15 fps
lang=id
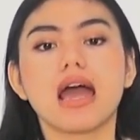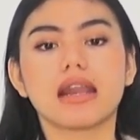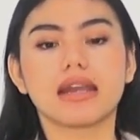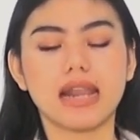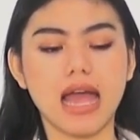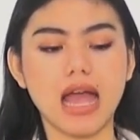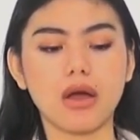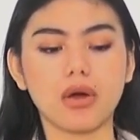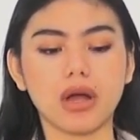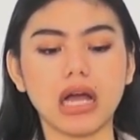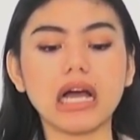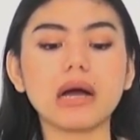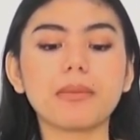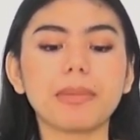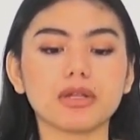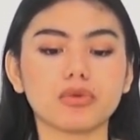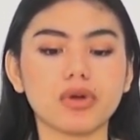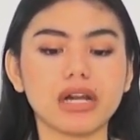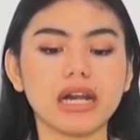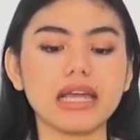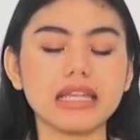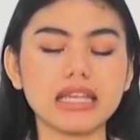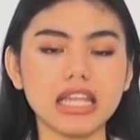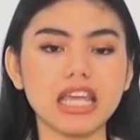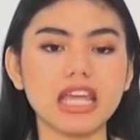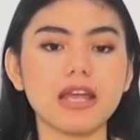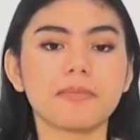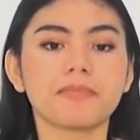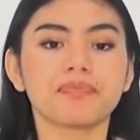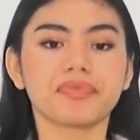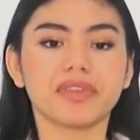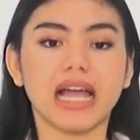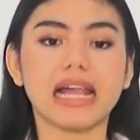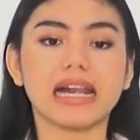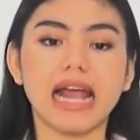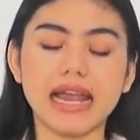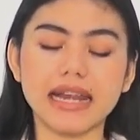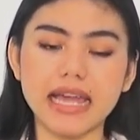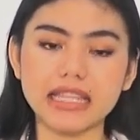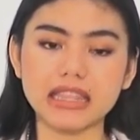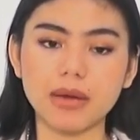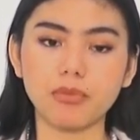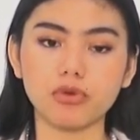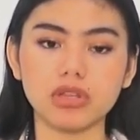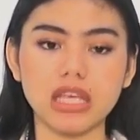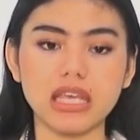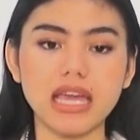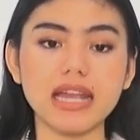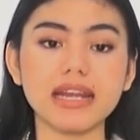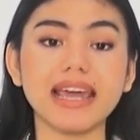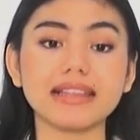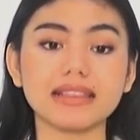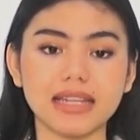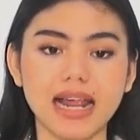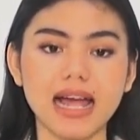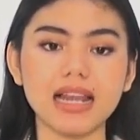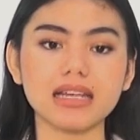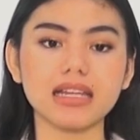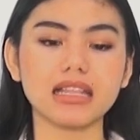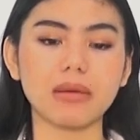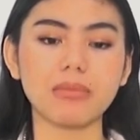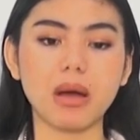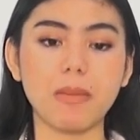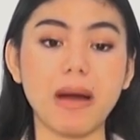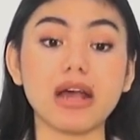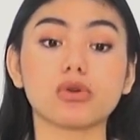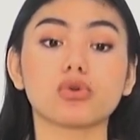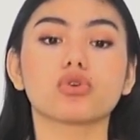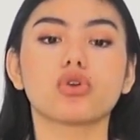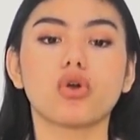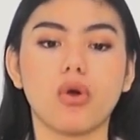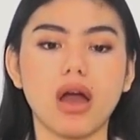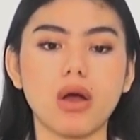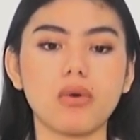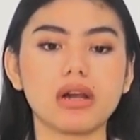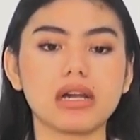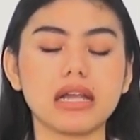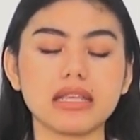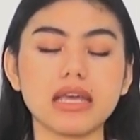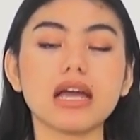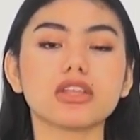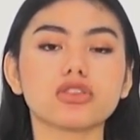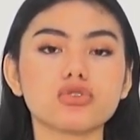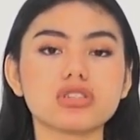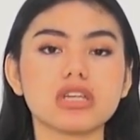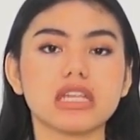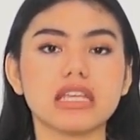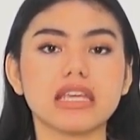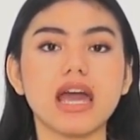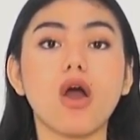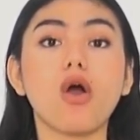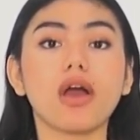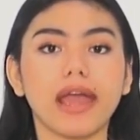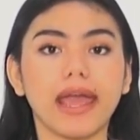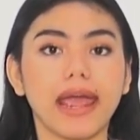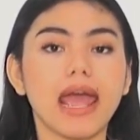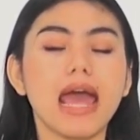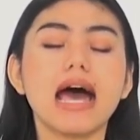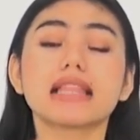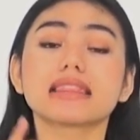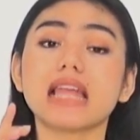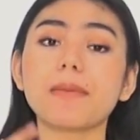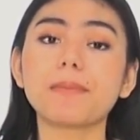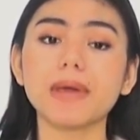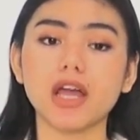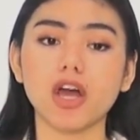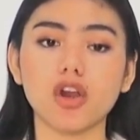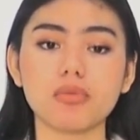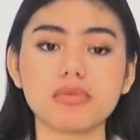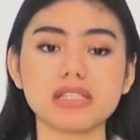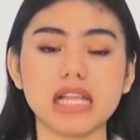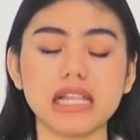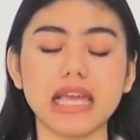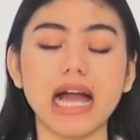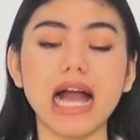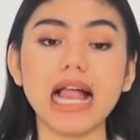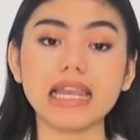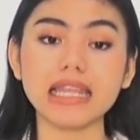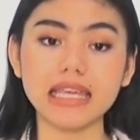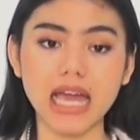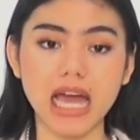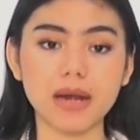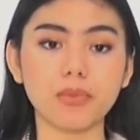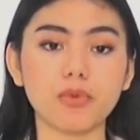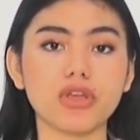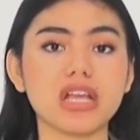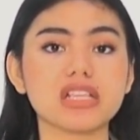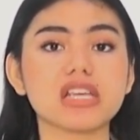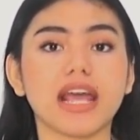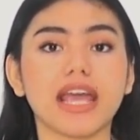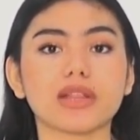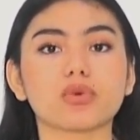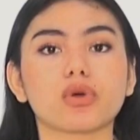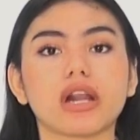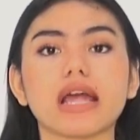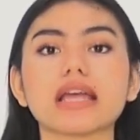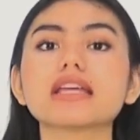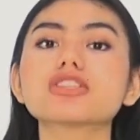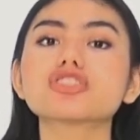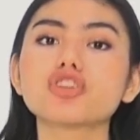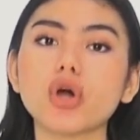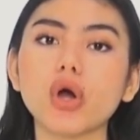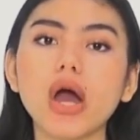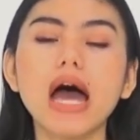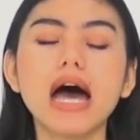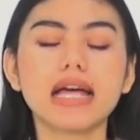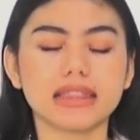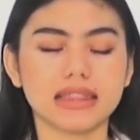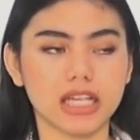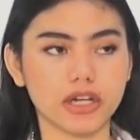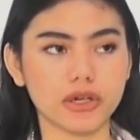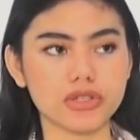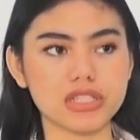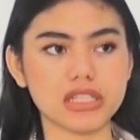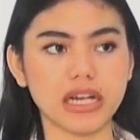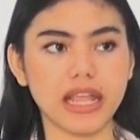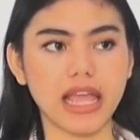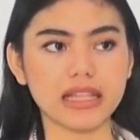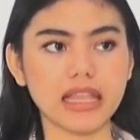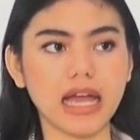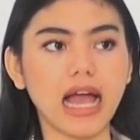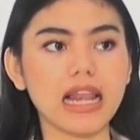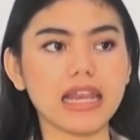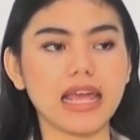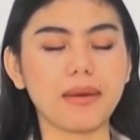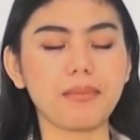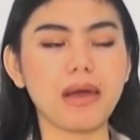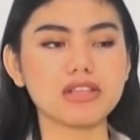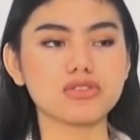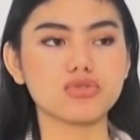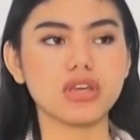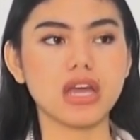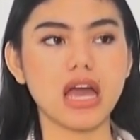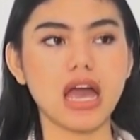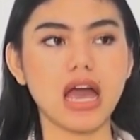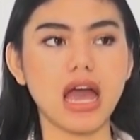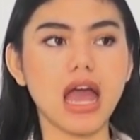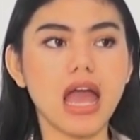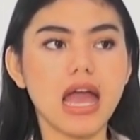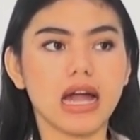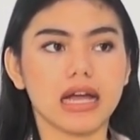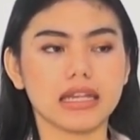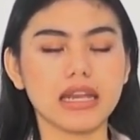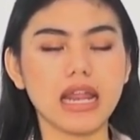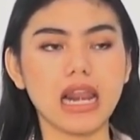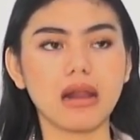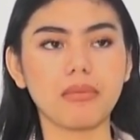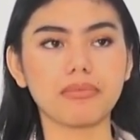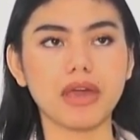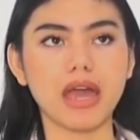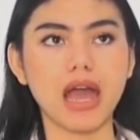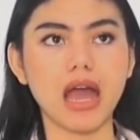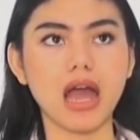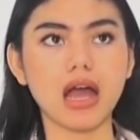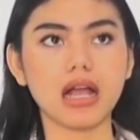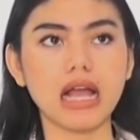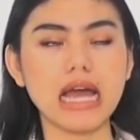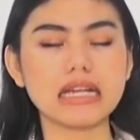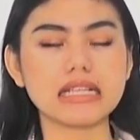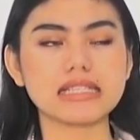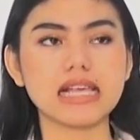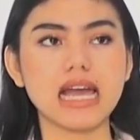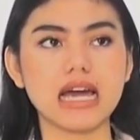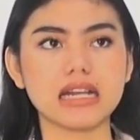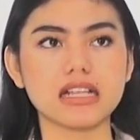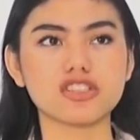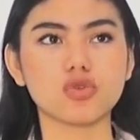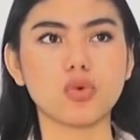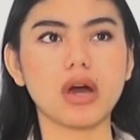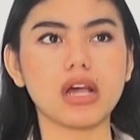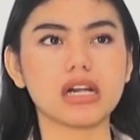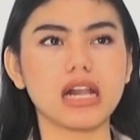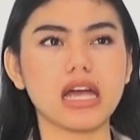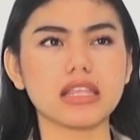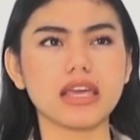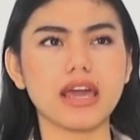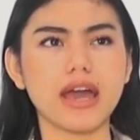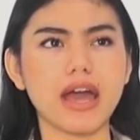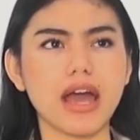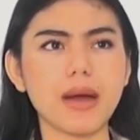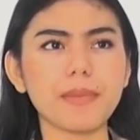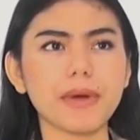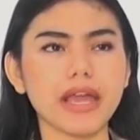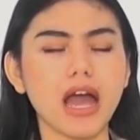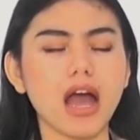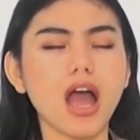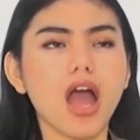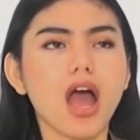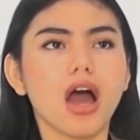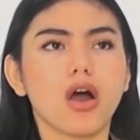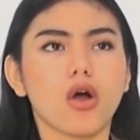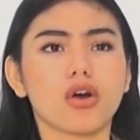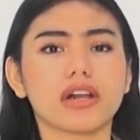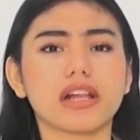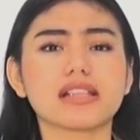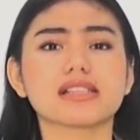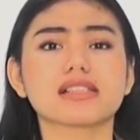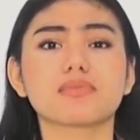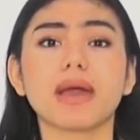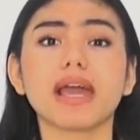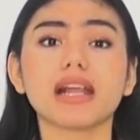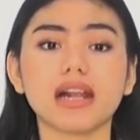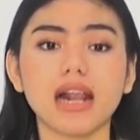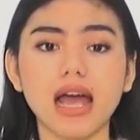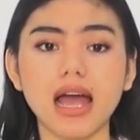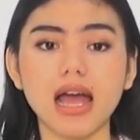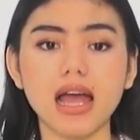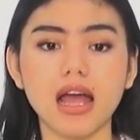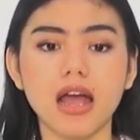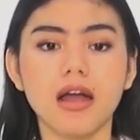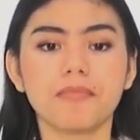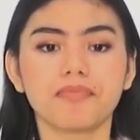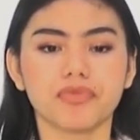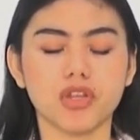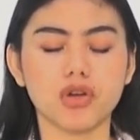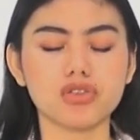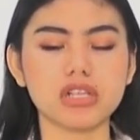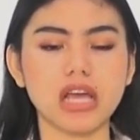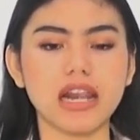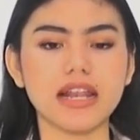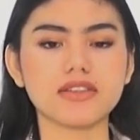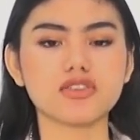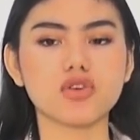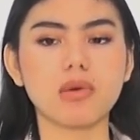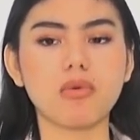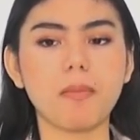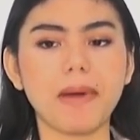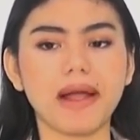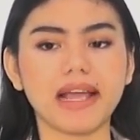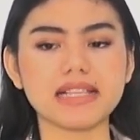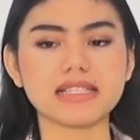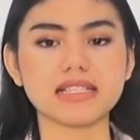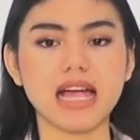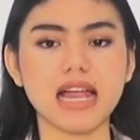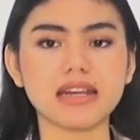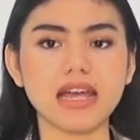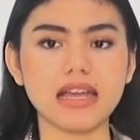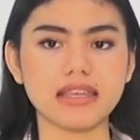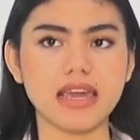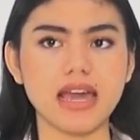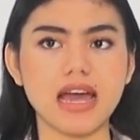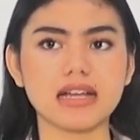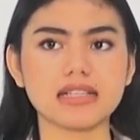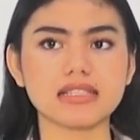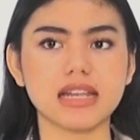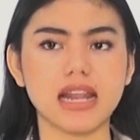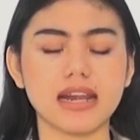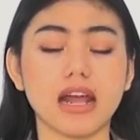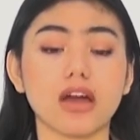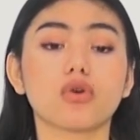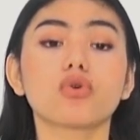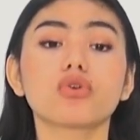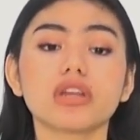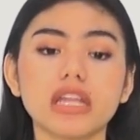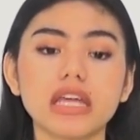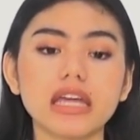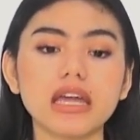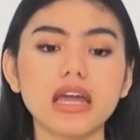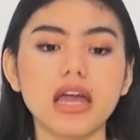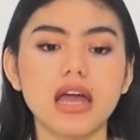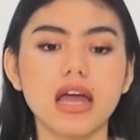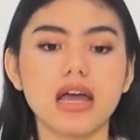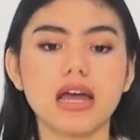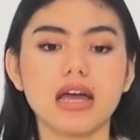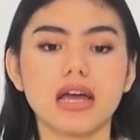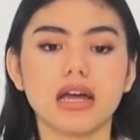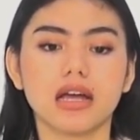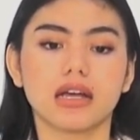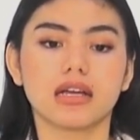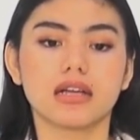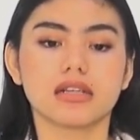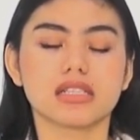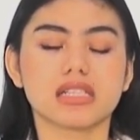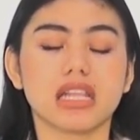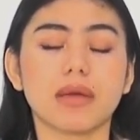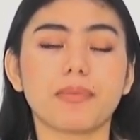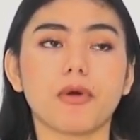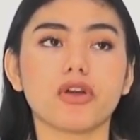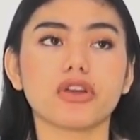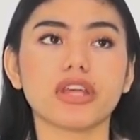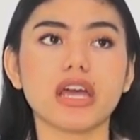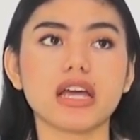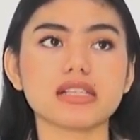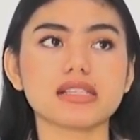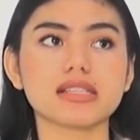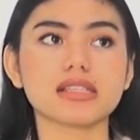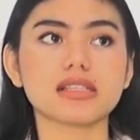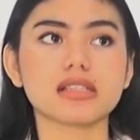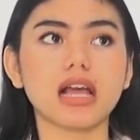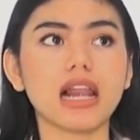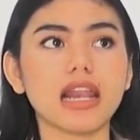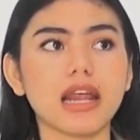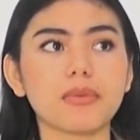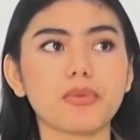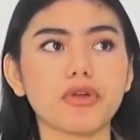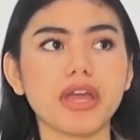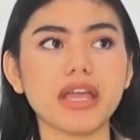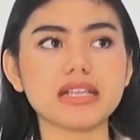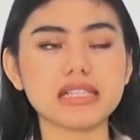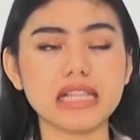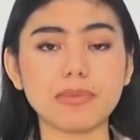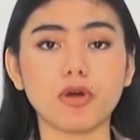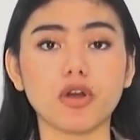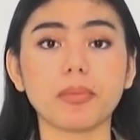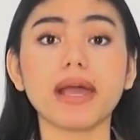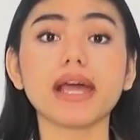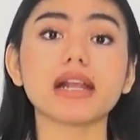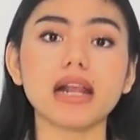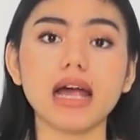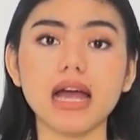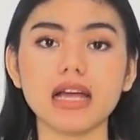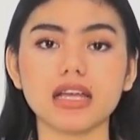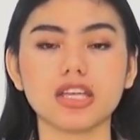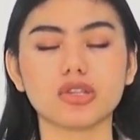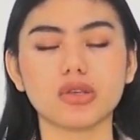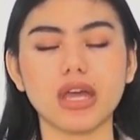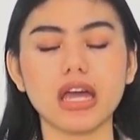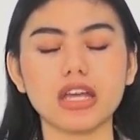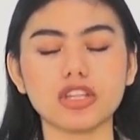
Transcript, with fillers: Nah, keempat warna ini karena ada hitam putihnya netral ditambah marun doang warnanya itu jadinya oke. Okay. Tapi kalau misalnya kalian punya jaket warna hijau, terus ternyata kalian bajunya di dalamnya garis-garis warnanya apa ya? orange merah, terus kalian juga mau pakai celananya celana kuning, slip onnya kalian punyanya slip on merah gitu ya